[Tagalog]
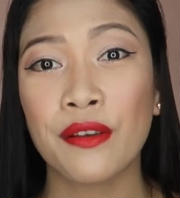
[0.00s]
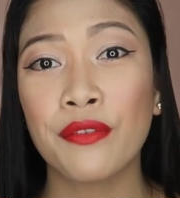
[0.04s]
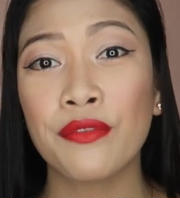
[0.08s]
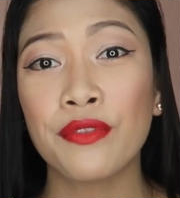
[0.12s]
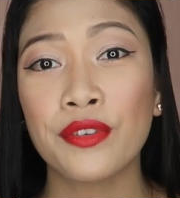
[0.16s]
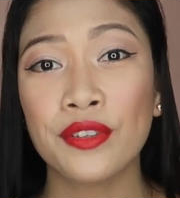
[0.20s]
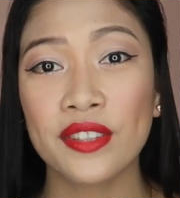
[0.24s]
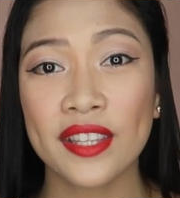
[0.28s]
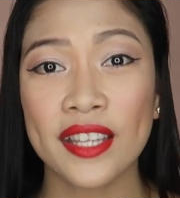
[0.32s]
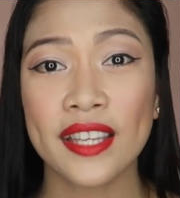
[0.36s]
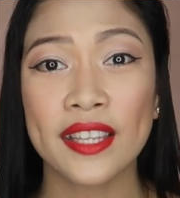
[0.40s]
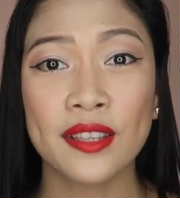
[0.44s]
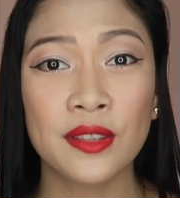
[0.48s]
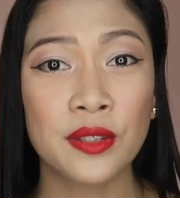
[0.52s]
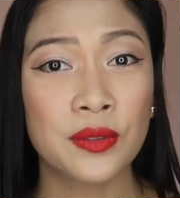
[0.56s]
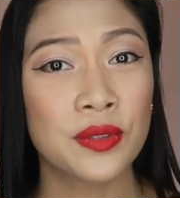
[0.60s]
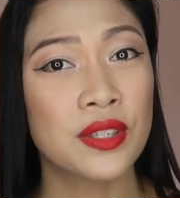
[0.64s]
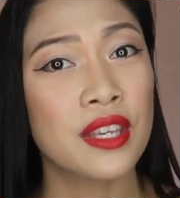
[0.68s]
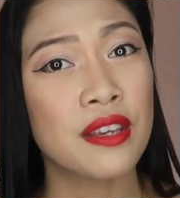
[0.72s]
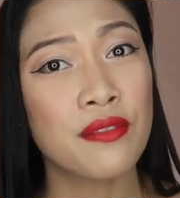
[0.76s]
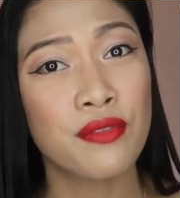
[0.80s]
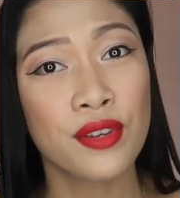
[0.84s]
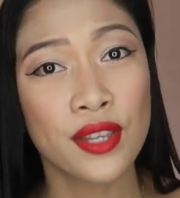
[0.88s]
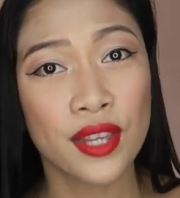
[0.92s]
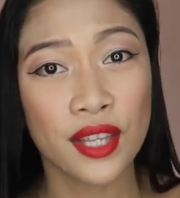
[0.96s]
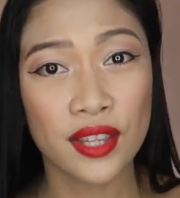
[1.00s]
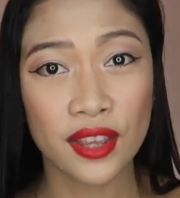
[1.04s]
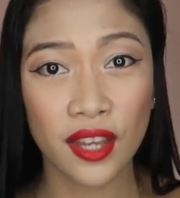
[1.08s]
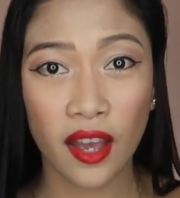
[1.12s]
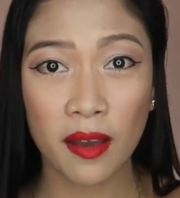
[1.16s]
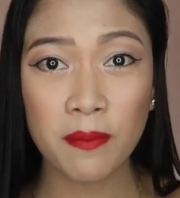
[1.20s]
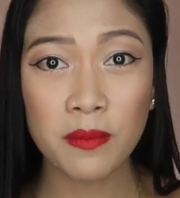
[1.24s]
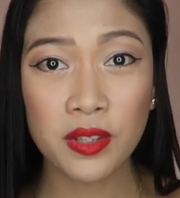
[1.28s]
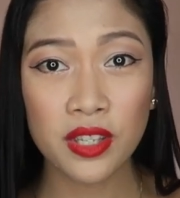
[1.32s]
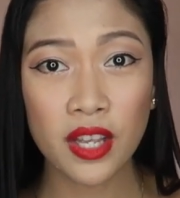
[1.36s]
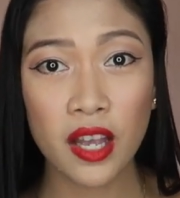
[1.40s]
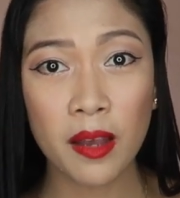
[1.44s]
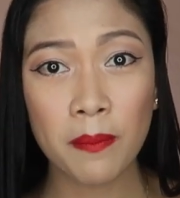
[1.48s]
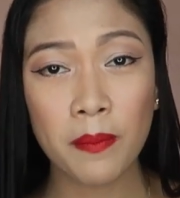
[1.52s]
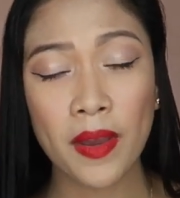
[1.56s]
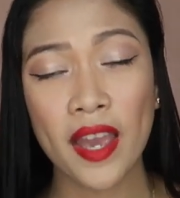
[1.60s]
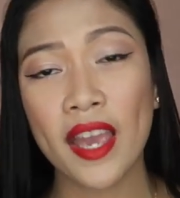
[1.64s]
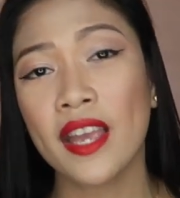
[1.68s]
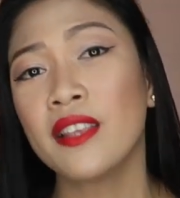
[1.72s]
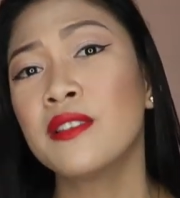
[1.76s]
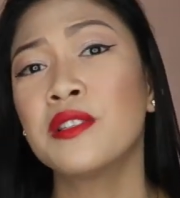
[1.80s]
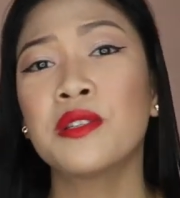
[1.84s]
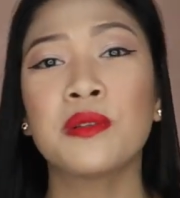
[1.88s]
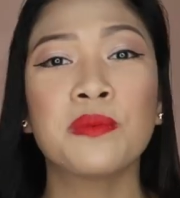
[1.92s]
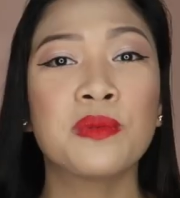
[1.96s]
If you did, do give it a thumbs up
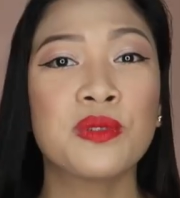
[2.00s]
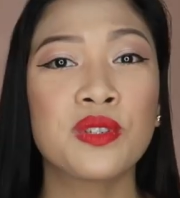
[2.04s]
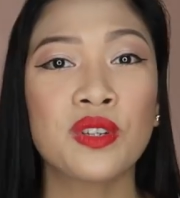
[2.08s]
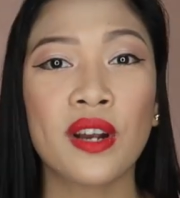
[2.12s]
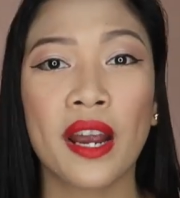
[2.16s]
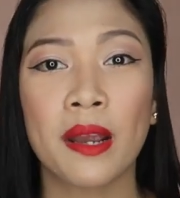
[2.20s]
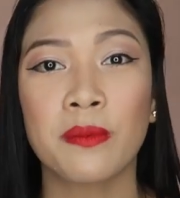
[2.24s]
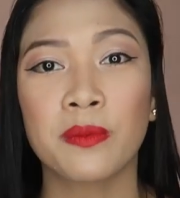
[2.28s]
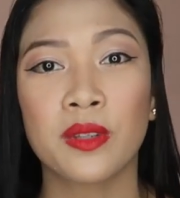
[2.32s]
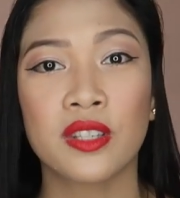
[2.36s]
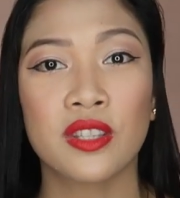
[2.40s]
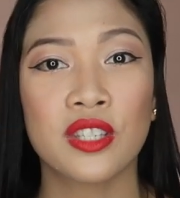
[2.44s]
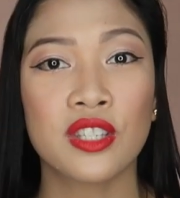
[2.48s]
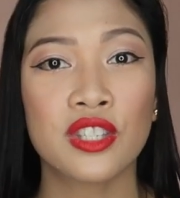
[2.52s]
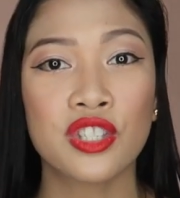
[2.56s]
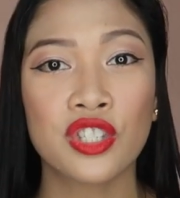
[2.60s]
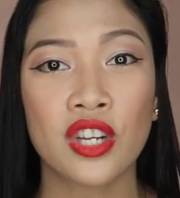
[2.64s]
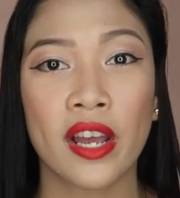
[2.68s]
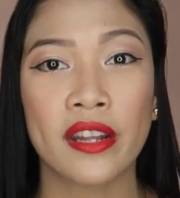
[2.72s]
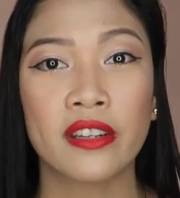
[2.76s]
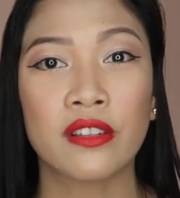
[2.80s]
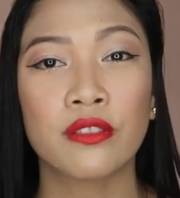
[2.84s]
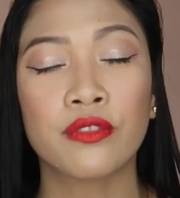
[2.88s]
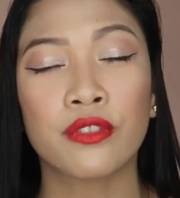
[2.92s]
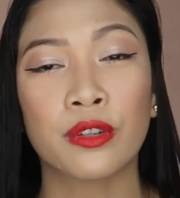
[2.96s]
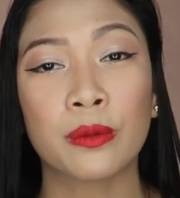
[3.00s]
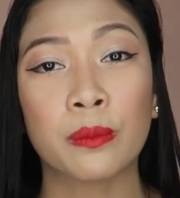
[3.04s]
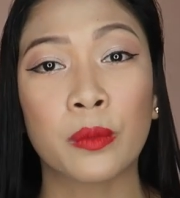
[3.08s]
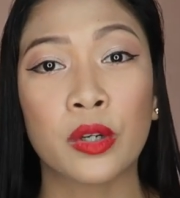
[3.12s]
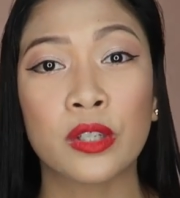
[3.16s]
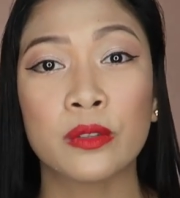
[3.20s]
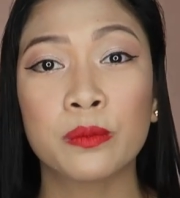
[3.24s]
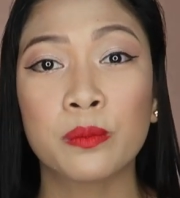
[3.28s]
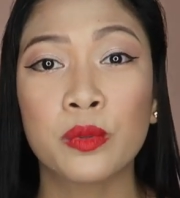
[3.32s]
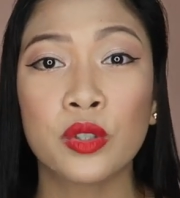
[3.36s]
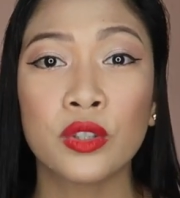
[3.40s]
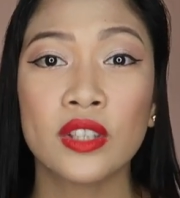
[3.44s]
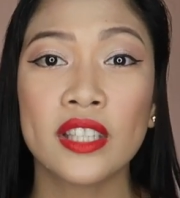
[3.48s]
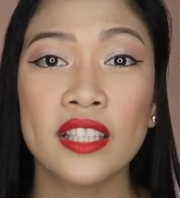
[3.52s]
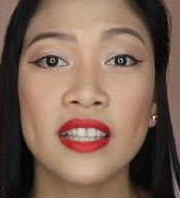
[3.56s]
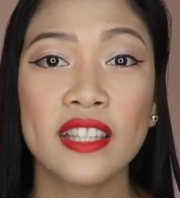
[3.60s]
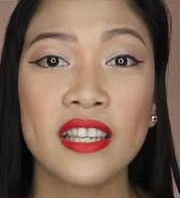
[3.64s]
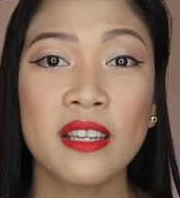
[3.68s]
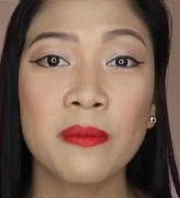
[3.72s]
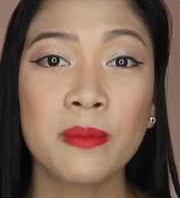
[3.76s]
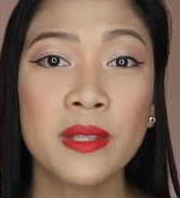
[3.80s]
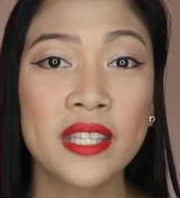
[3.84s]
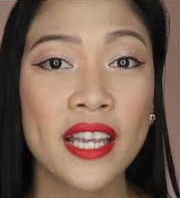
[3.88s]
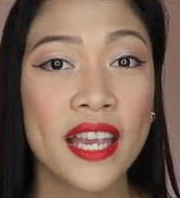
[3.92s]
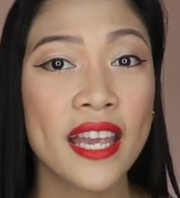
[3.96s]
and subscribe to this channel for more beauty
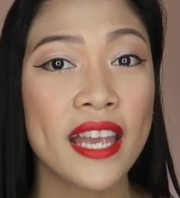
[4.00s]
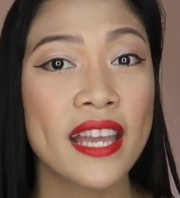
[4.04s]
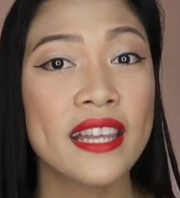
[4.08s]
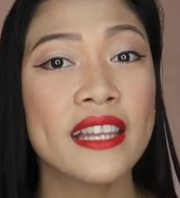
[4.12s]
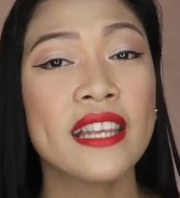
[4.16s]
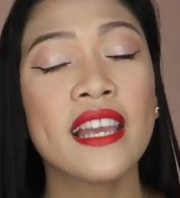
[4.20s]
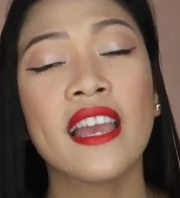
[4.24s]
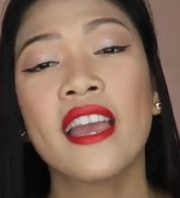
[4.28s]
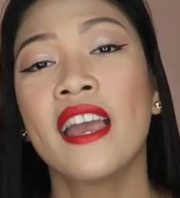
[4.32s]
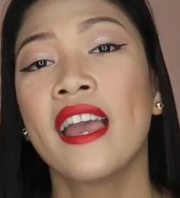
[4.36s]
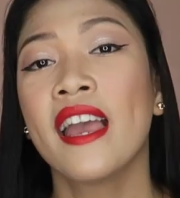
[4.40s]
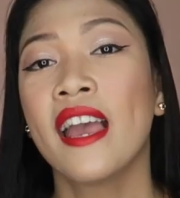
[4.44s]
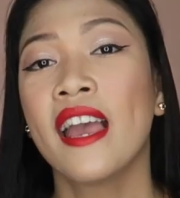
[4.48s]
tips and